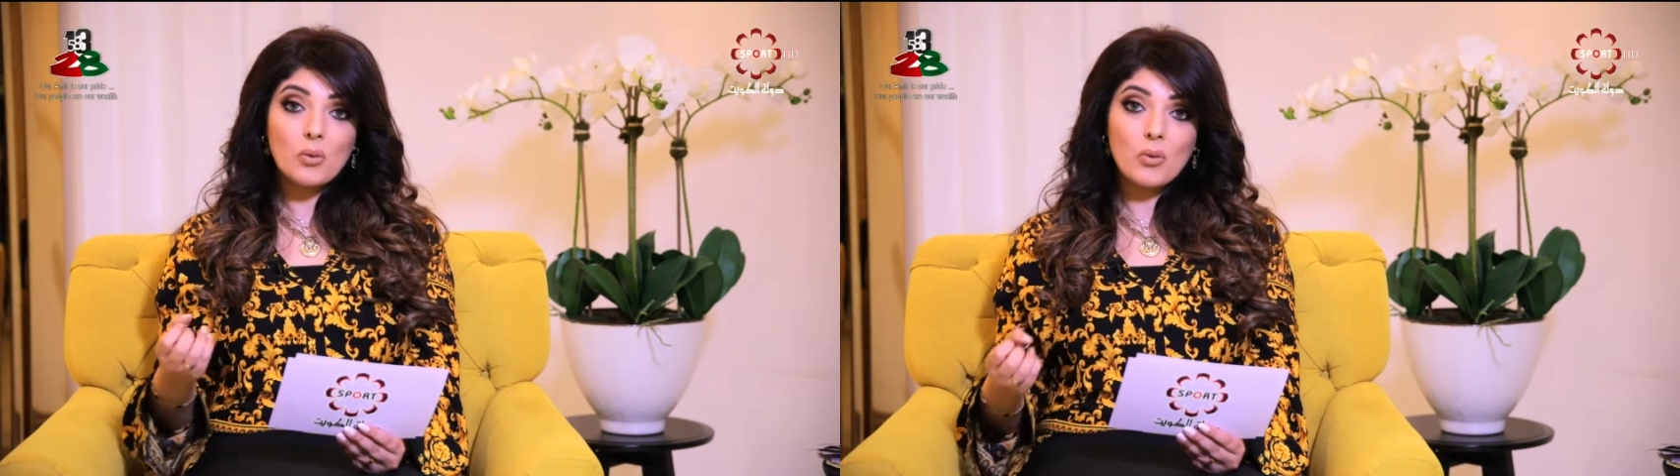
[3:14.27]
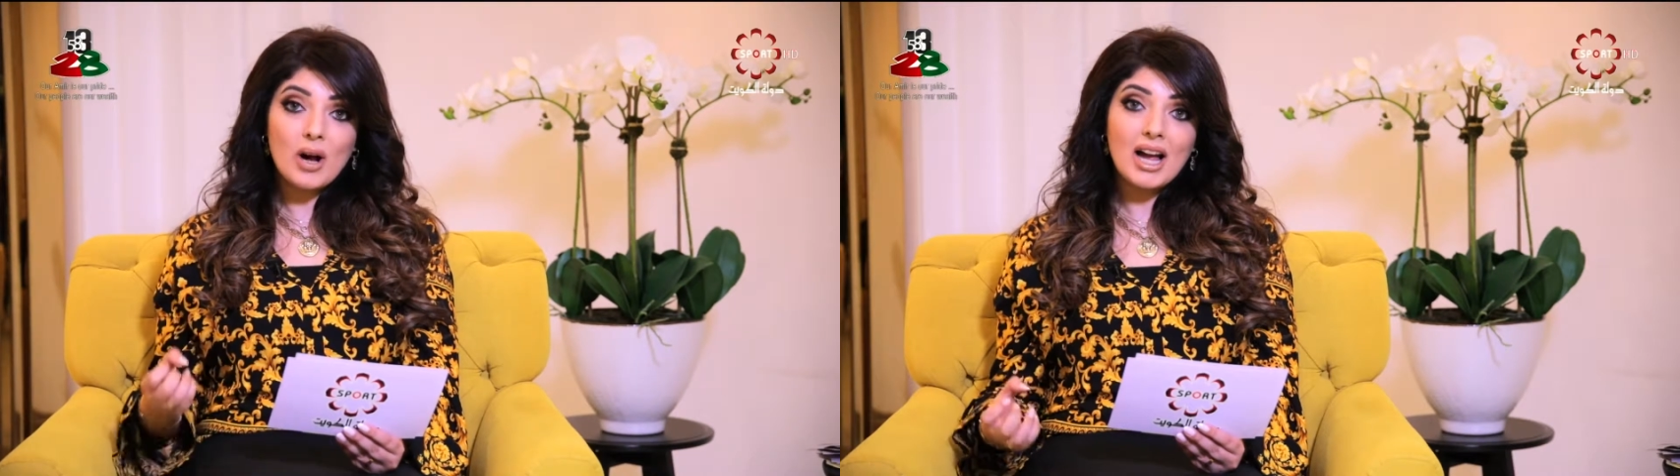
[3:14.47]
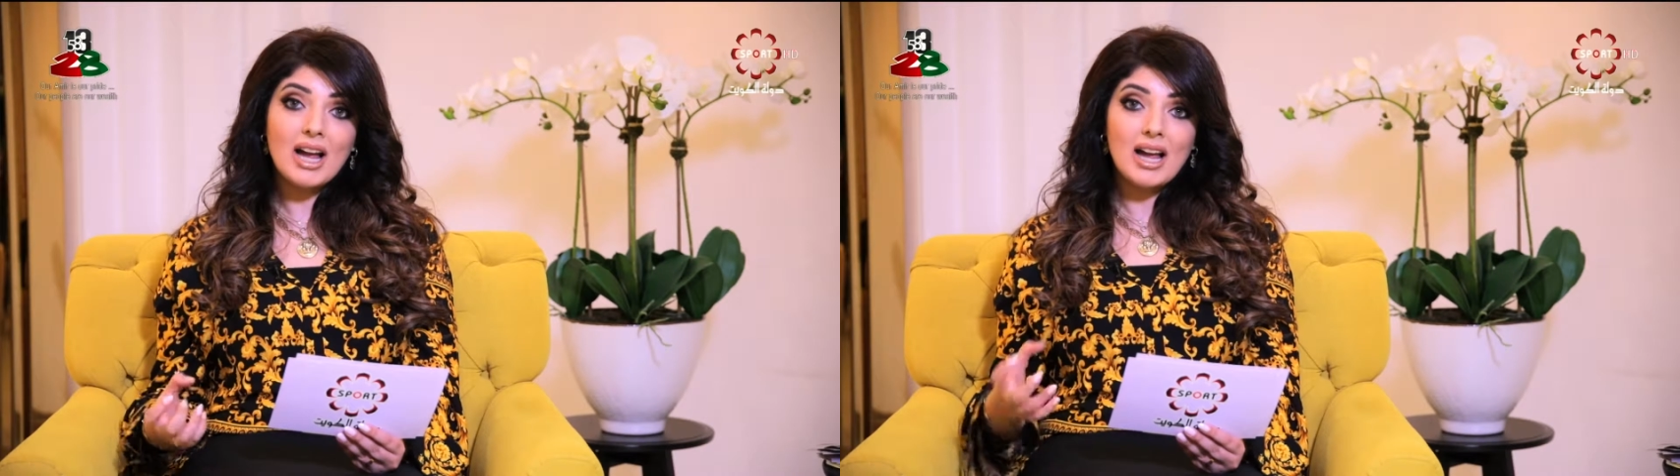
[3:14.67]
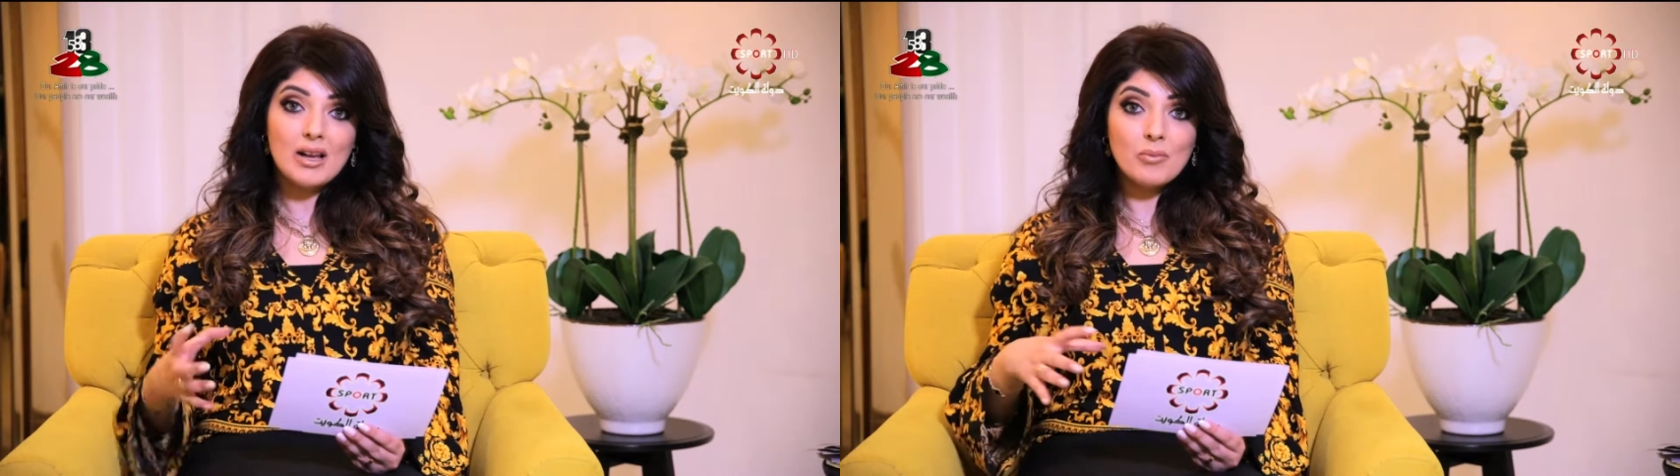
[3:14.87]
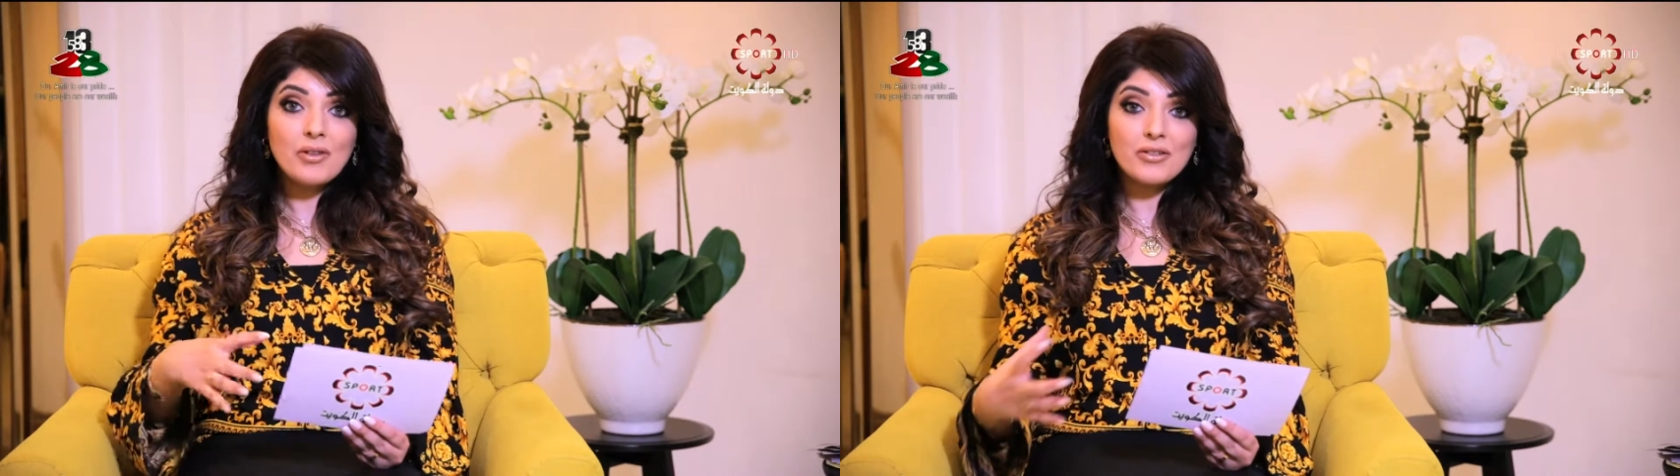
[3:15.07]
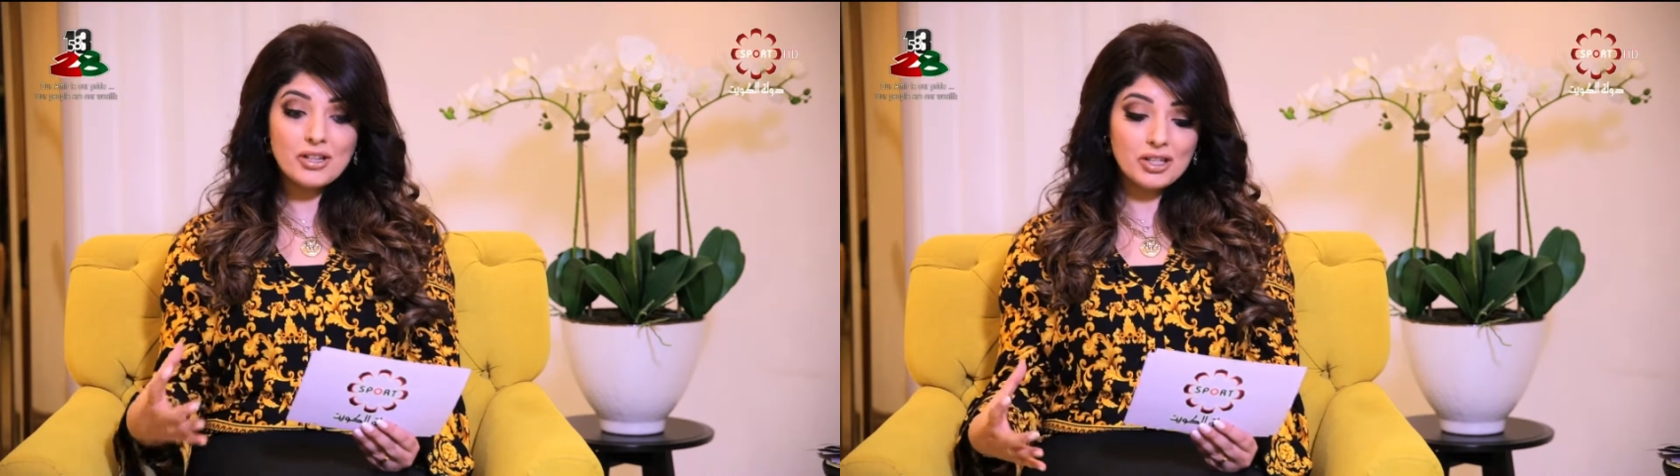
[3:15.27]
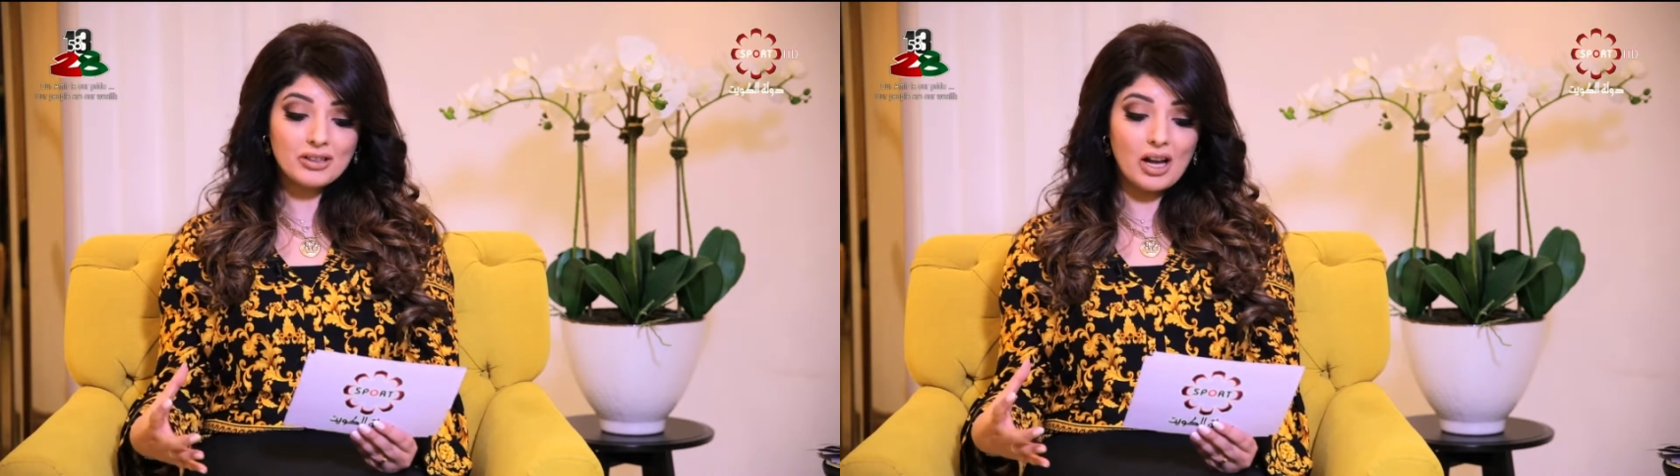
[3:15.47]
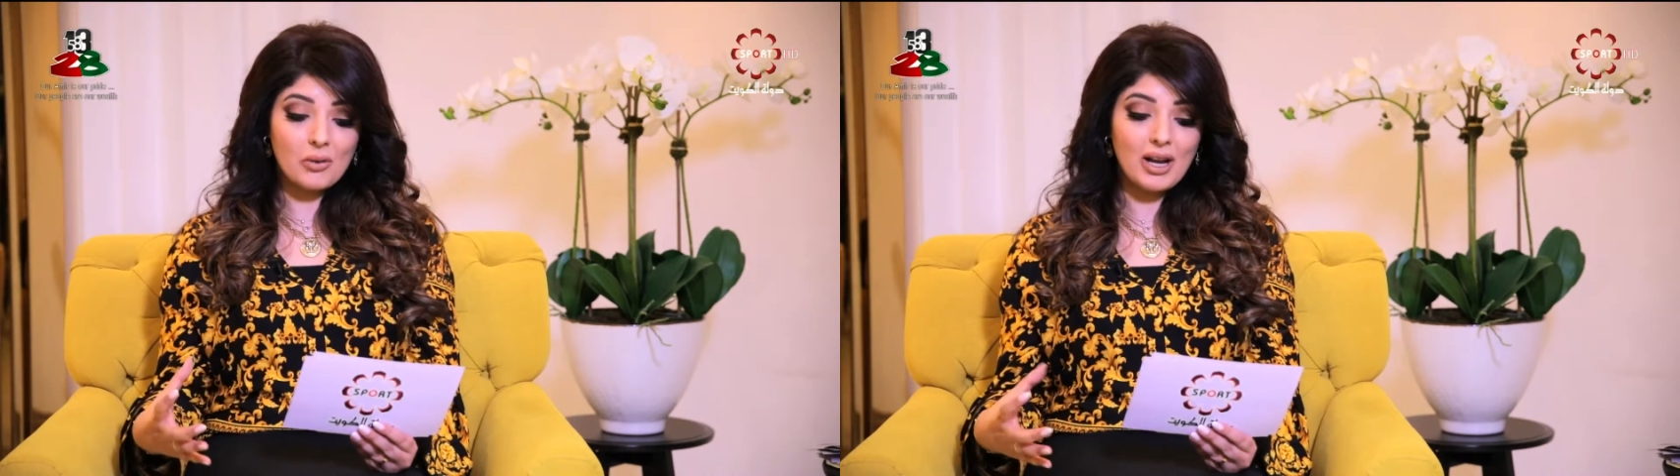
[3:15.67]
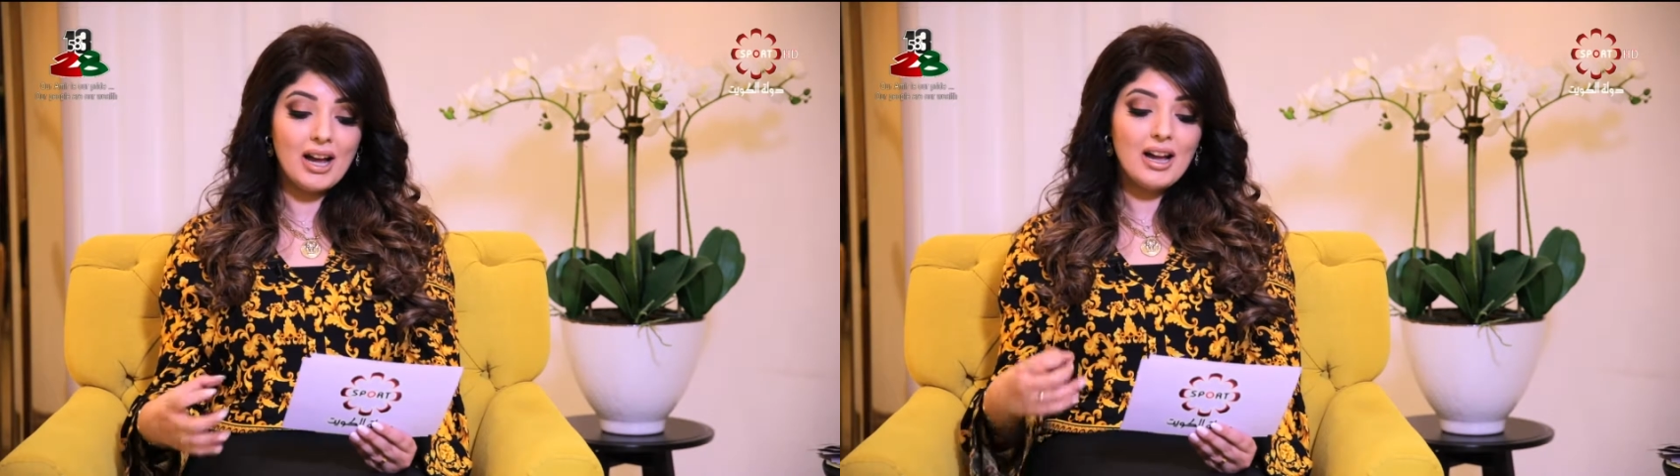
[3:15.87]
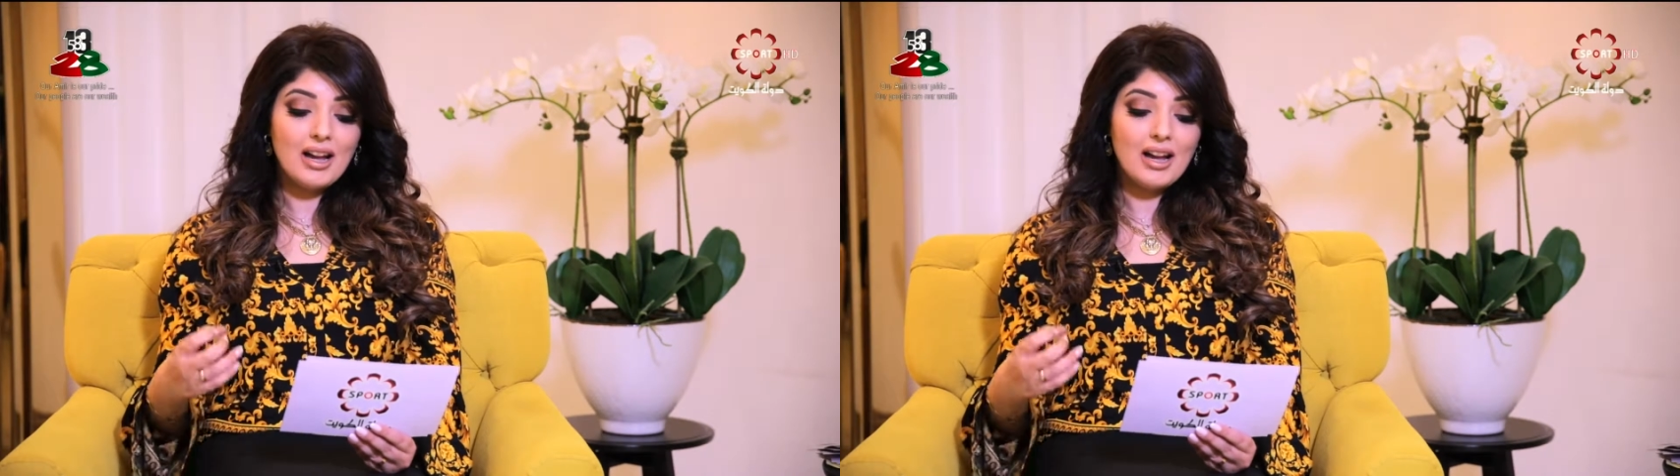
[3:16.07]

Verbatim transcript: ومفرش الطاولة